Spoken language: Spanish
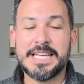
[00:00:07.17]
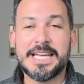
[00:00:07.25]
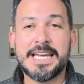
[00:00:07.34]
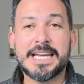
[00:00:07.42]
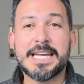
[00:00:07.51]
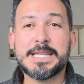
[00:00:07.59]

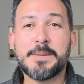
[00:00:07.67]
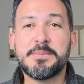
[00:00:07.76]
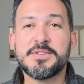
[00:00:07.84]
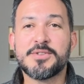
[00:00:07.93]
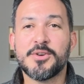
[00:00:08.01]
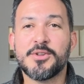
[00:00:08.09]
En este
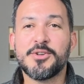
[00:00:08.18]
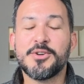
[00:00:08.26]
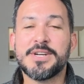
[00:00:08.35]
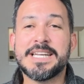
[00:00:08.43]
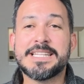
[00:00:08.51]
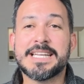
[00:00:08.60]
episodio
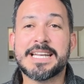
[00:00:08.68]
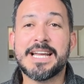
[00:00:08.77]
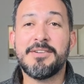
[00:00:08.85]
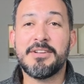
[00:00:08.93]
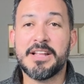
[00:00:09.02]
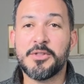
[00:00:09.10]
estaré
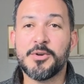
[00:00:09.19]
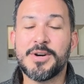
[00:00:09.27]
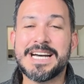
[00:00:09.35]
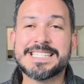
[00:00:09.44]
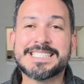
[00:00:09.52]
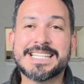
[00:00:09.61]
hablando
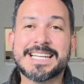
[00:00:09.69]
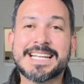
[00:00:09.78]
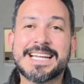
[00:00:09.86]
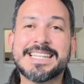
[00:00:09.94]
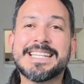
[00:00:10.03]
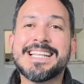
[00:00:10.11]

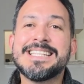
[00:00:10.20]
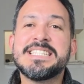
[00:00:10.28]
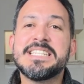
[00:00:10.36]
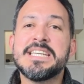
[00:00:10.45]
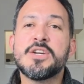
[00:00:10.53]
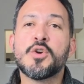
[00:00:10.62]
acerca del
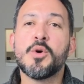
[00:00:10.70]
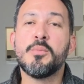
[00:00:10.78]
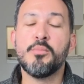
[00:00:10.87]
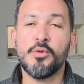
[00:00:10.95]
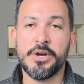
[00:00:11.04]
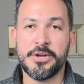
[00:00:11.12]
chico
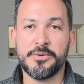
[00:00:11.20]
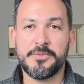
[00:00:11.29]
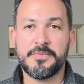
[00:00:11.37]
bueno.